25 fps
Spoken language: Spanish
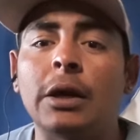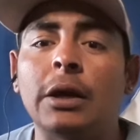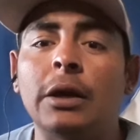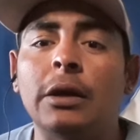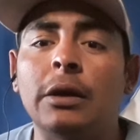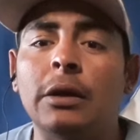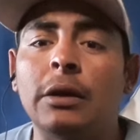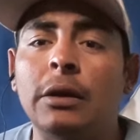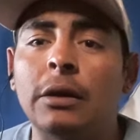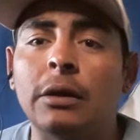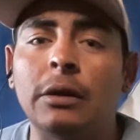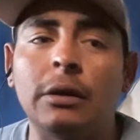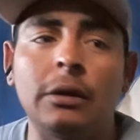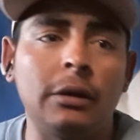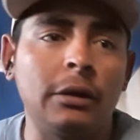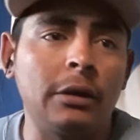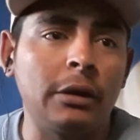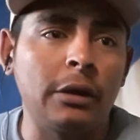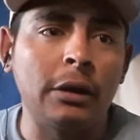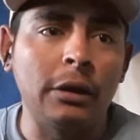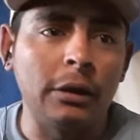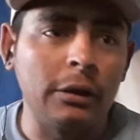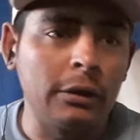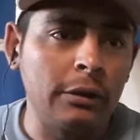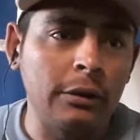que,
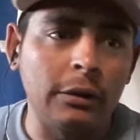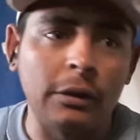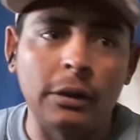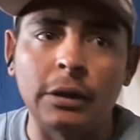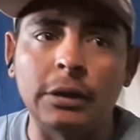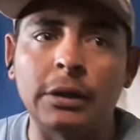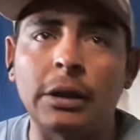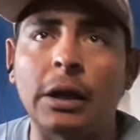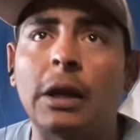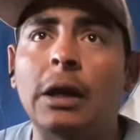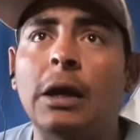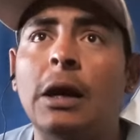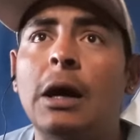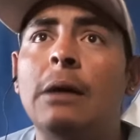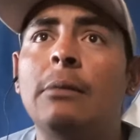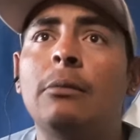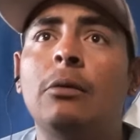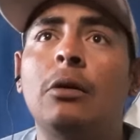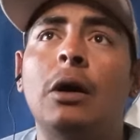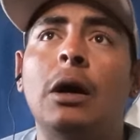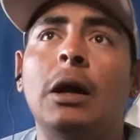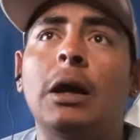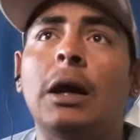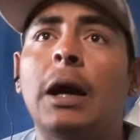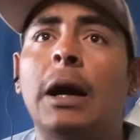que
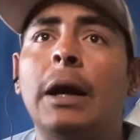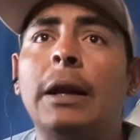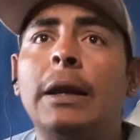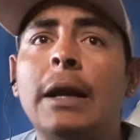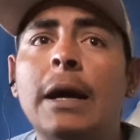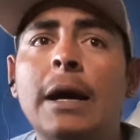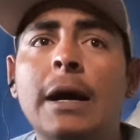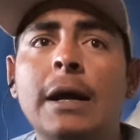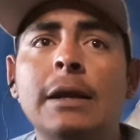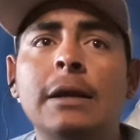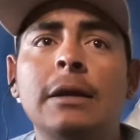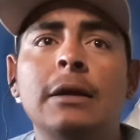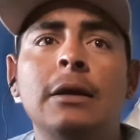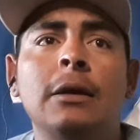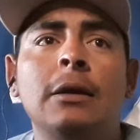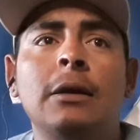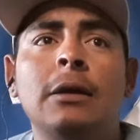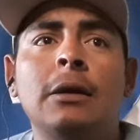traigamos al canal.